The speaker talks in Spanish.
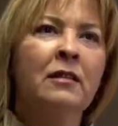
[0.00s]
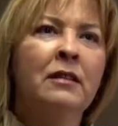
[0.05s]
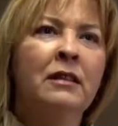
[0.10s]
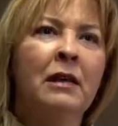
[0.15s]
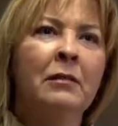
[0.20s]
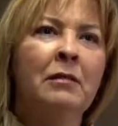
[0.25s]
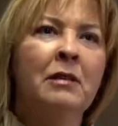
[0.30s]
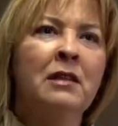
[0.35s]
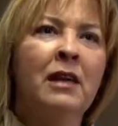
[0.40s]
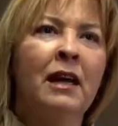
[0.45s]

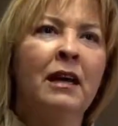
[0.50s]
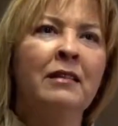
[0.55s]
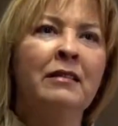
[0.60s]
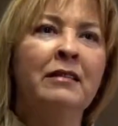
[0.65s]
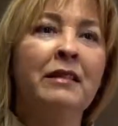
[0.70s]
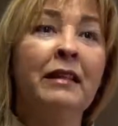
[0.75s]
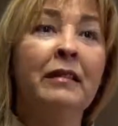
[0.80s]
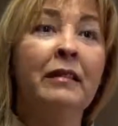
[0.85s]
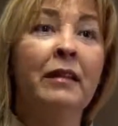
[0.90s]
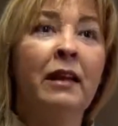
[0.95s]
¿Sabes? A
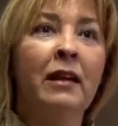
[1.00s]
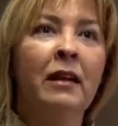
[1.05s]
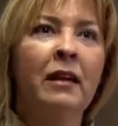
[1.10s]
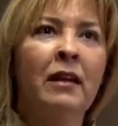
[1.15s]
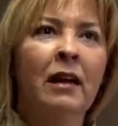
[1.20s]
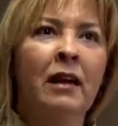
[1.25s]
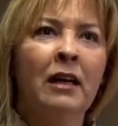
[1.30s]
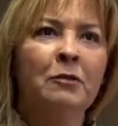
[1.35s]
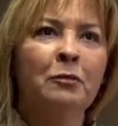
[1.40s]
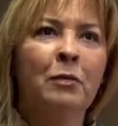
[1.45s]

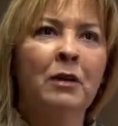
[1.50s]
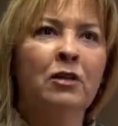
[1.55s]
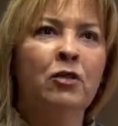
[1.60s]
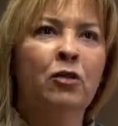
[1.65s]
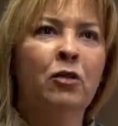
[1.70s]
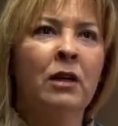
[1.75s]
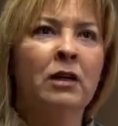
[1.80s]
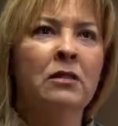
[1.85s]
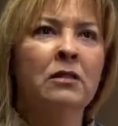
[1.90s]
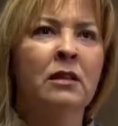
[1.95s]
entender que las
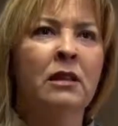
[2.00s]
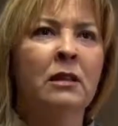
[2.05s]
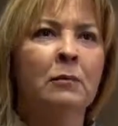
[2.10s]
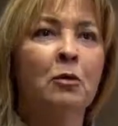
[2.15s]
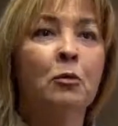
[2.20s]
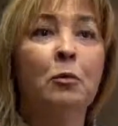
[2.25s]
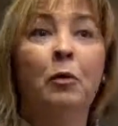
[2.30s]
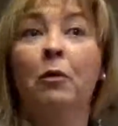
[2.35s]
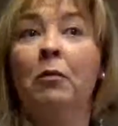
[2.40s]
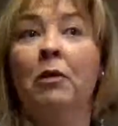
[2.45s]
personas
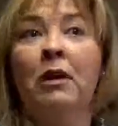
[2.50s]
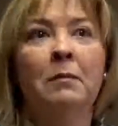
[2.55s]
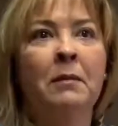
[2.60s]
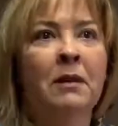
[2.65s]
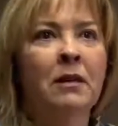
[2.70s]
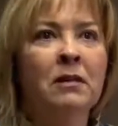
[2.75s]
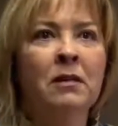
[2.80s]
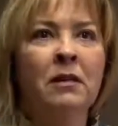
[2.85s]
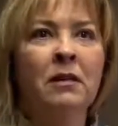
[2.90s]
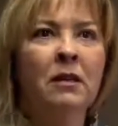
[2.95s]
tenemos
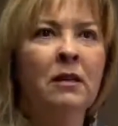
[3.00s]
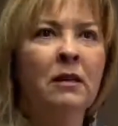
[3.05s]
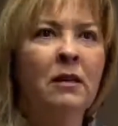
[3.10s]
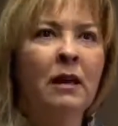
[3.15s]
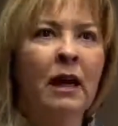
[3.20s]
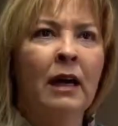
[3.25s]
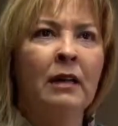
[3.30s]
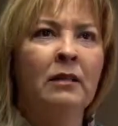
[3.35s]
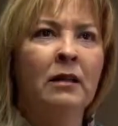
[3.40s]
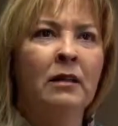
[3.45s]
problemas,
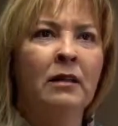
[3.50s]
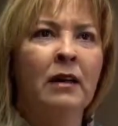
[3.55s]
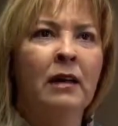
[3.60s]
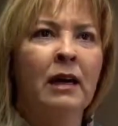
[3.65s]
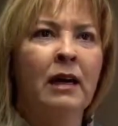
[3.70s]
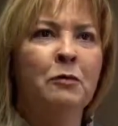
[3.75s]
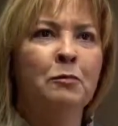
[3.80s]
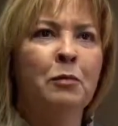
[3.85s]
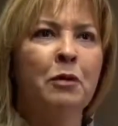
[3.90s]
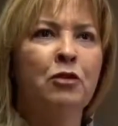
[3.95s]
a entender
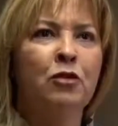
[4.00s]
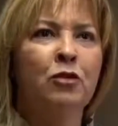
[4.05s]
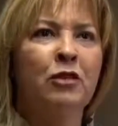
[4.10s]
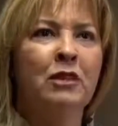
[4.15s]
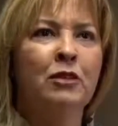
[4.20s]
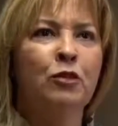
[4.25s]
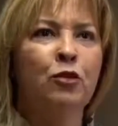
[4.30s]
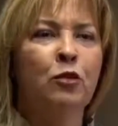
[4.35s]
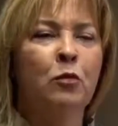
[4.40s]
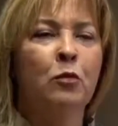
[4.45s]
que las
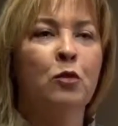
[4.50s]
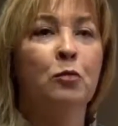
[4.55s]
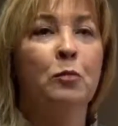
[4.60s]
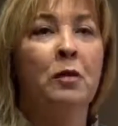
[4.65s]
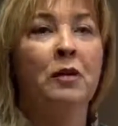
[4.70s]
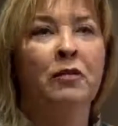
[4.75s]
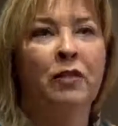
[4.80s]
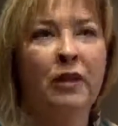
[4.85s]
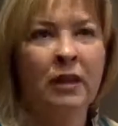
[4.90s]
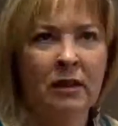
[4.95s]
personas no somos
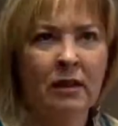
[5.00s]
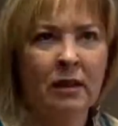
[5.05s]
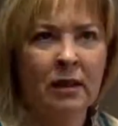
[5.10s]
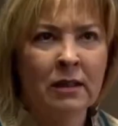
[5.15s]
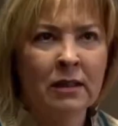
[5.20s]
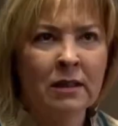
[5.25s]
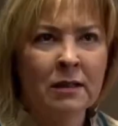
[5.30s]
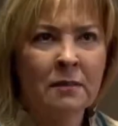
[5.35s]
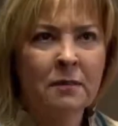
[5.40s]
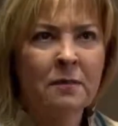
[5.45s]

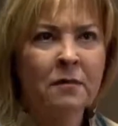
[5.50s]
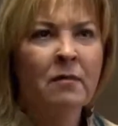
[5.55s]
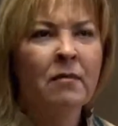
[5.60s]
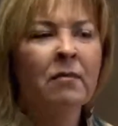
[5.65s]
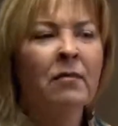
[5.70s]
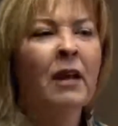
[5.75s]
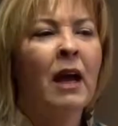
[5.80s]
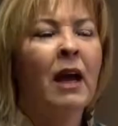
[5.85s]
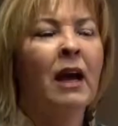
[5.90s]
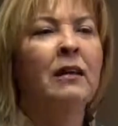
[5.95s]
perfectas,
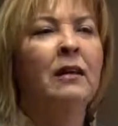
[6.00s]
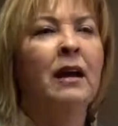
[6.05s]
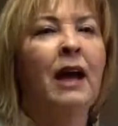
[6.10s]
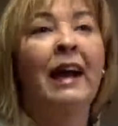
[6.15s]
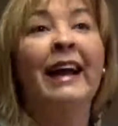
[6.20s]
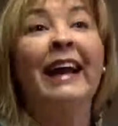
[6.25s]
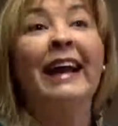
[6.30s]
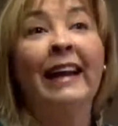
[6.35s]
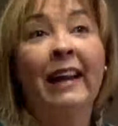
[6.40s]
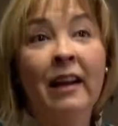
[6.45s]

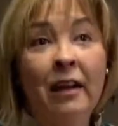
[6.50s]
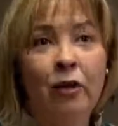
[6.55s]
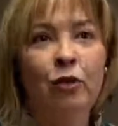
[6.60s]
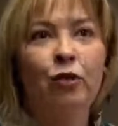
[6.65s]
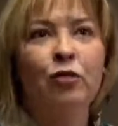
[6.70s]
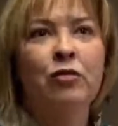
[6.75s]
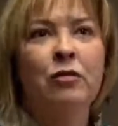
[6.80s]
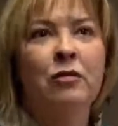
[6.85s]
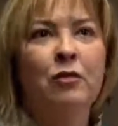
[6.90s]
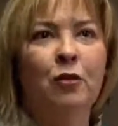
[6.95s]
a,
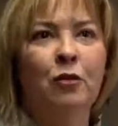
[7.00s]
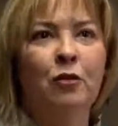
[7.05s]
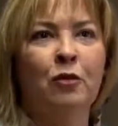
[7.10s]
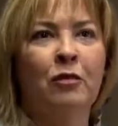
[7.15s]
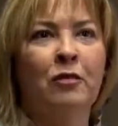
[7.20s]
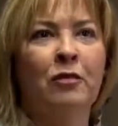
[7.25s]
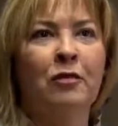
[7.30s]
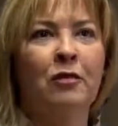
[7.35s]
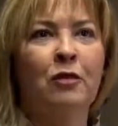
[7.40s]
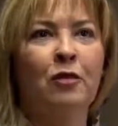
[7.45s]
querernos
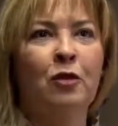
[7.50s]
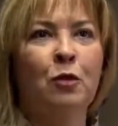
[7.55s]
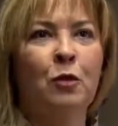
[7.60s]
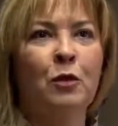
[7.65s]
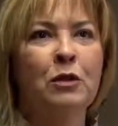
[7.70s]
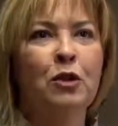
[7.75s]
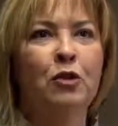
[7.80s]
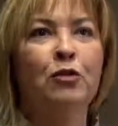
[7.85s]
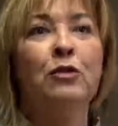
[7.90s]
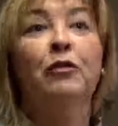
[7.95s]
con,
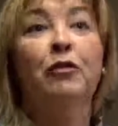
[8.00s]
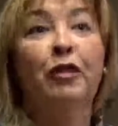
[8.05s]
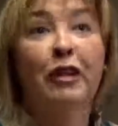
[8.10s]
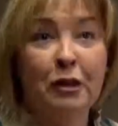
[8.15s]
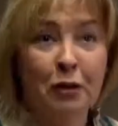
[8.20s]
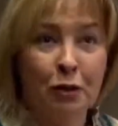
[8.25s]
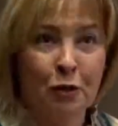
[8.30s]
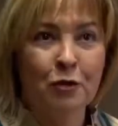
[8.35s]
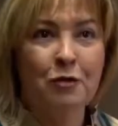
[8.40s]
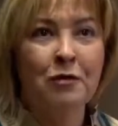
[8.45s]
nuestros
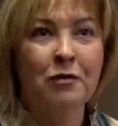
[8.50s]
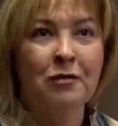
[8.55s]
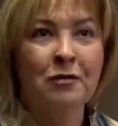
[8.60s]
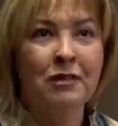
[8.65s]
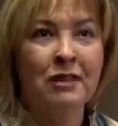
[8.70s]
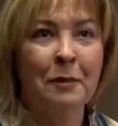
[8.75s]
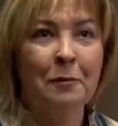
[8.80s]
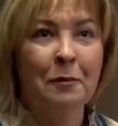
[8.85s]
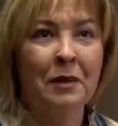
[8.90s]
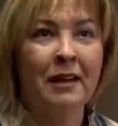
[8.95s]
defectos.
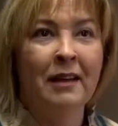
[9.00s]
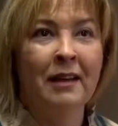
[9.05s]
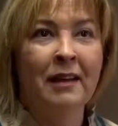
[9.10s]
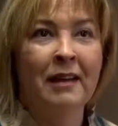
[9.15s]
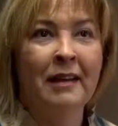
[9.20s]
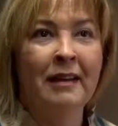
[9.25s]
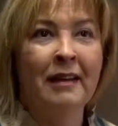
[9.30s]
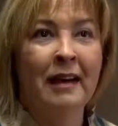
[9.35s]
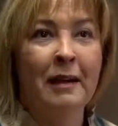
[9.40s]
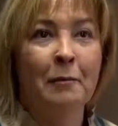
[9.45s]

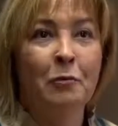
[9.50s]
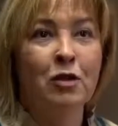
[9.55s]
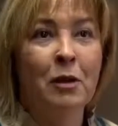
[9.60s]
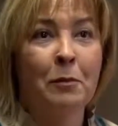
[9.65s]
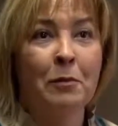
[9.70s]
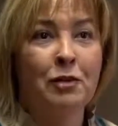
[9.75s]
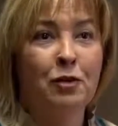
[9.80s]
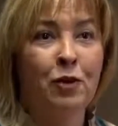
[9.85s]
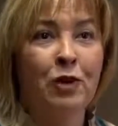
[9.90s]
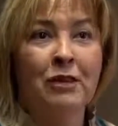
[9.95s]
Siempre queremos a
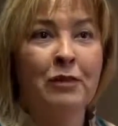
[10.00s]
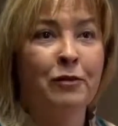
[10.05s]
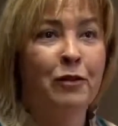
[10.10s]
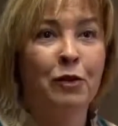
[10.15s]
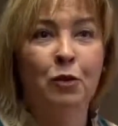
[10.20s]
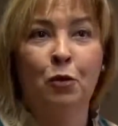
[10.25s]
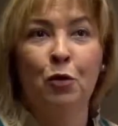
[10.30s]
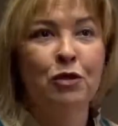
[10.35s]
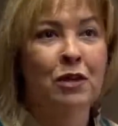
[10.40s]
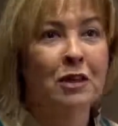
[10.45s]
personas
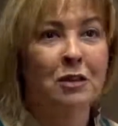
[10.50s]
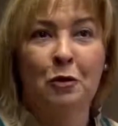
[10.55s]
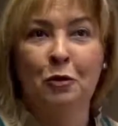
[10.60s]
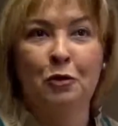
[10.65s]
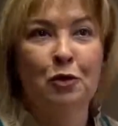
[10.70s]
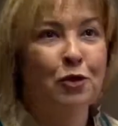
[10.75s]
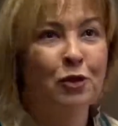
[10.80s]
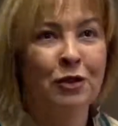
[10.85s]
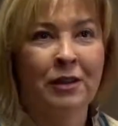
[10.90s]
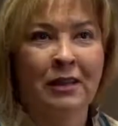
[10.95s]
defectuosas,
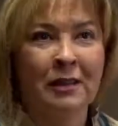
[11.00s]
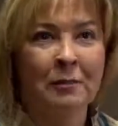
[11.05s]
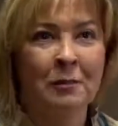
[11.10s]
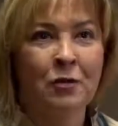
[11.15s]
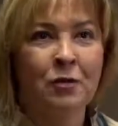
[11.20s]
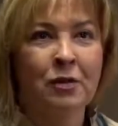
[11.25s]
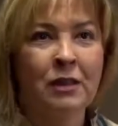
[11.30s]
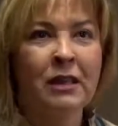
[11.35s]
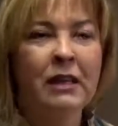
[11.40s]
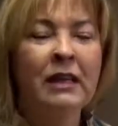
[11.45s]
todos los
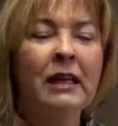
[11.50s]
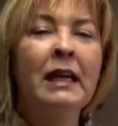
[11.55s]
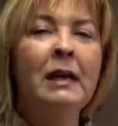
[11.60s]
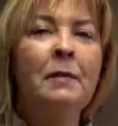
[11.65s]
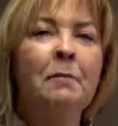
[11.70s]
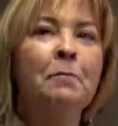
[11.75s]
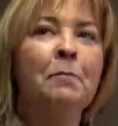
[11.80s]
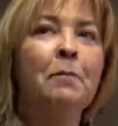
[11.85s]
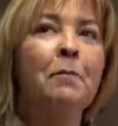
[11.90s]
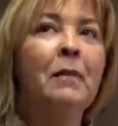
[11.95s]
tenemos.
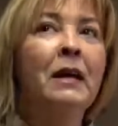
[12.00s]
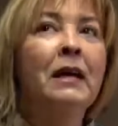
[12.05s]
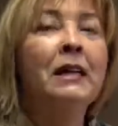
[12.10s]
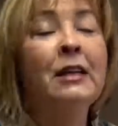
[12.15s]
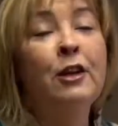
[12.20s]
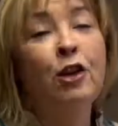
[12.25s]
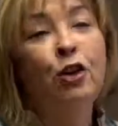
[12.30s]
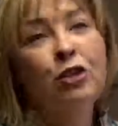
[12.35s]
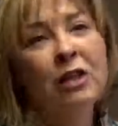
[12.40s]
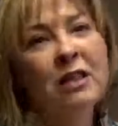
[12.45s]

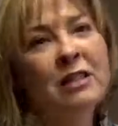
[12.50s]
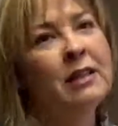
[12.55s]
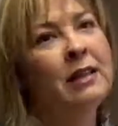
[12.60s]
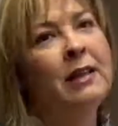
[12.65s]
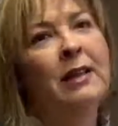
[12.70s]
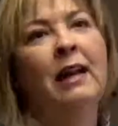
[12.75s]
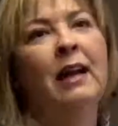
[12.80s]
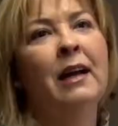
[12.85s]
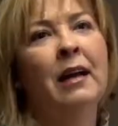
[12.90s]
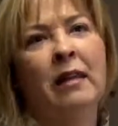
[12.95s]
No sé si
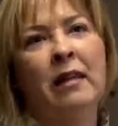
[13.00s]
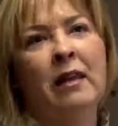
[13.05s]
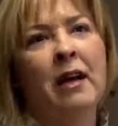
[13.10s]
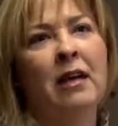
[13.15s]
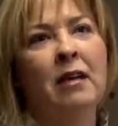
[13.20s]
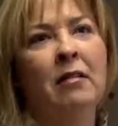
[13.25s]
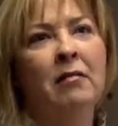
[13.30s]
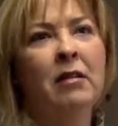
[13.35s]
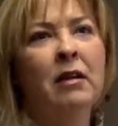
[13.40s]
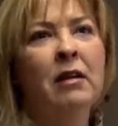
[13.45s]
irá hacia
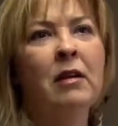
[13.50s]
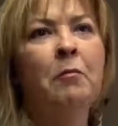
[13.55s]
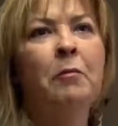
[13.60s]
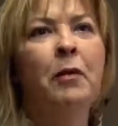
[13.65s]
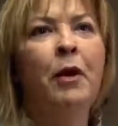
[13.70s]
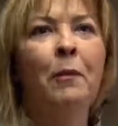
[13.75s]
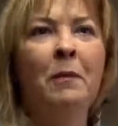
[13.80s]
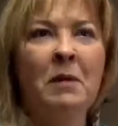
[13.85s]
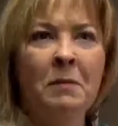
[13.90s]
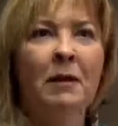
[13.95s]
ahí,
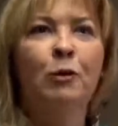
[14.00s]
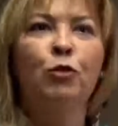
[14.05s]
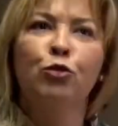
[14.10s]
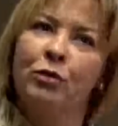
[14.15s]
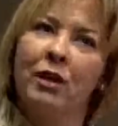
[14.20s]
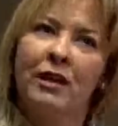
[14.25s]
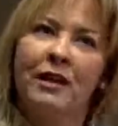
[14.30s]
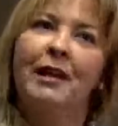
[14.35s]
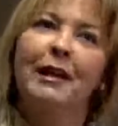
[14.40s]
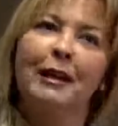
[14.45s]
pero a mí me
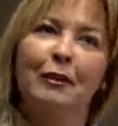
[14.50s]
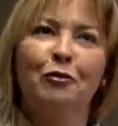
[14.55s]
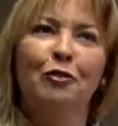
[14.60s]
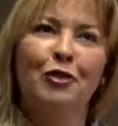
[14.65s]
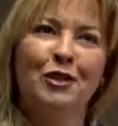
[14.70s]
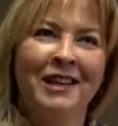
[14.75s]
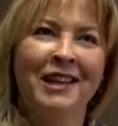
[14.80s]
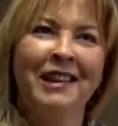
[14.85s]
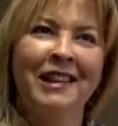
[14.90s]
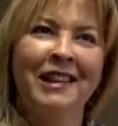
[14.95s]
gustaría que fuese